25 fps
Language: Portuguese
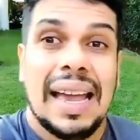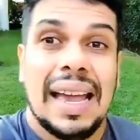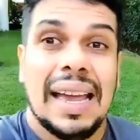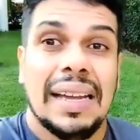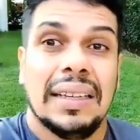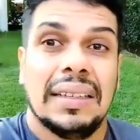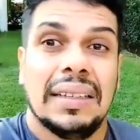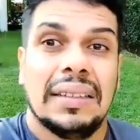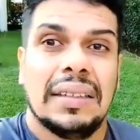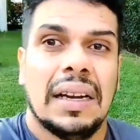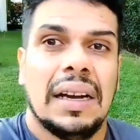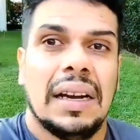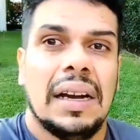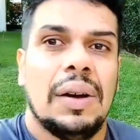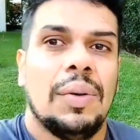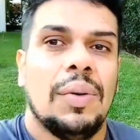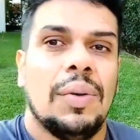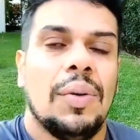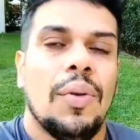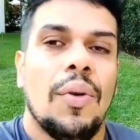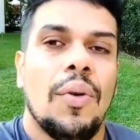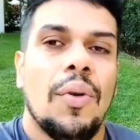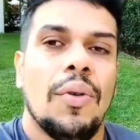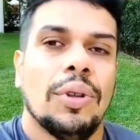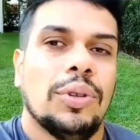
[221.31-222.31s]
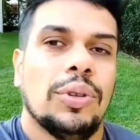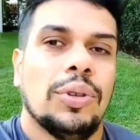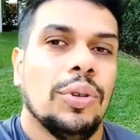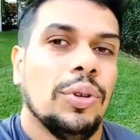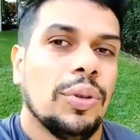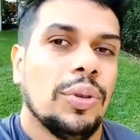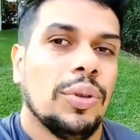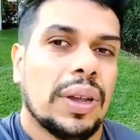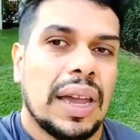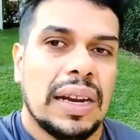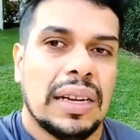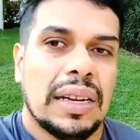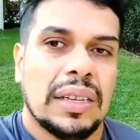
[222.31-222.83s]
Então, o
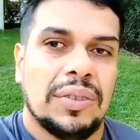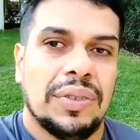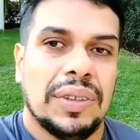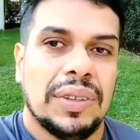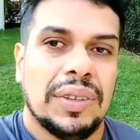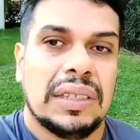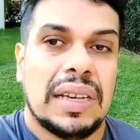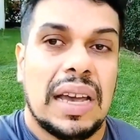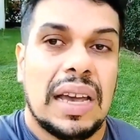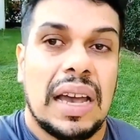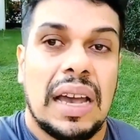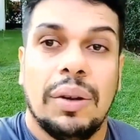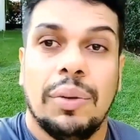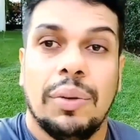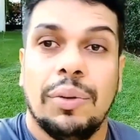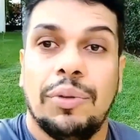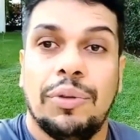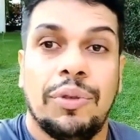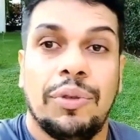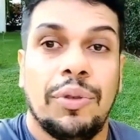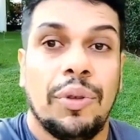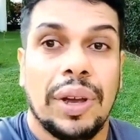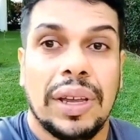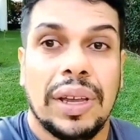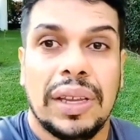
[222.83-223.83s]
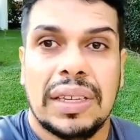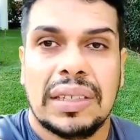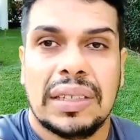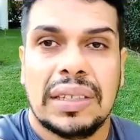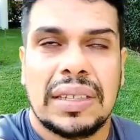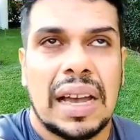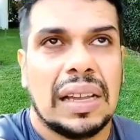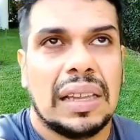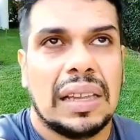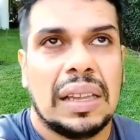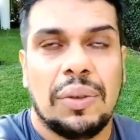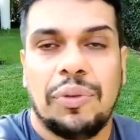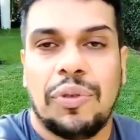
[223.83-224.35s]
tudo que eles fizeram foi de
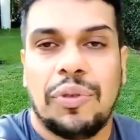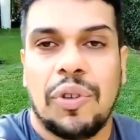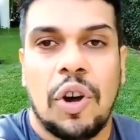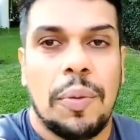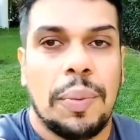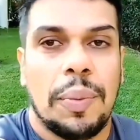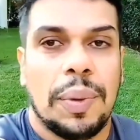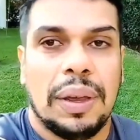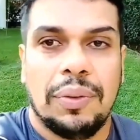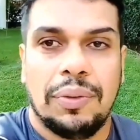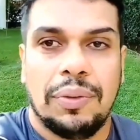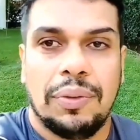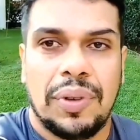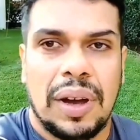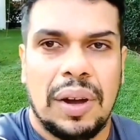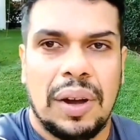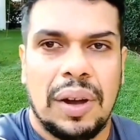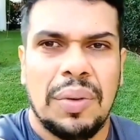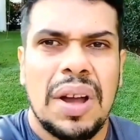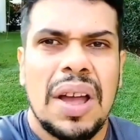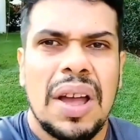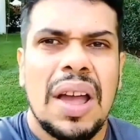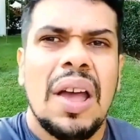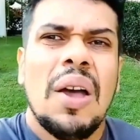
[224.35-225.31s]
certa forma em vão.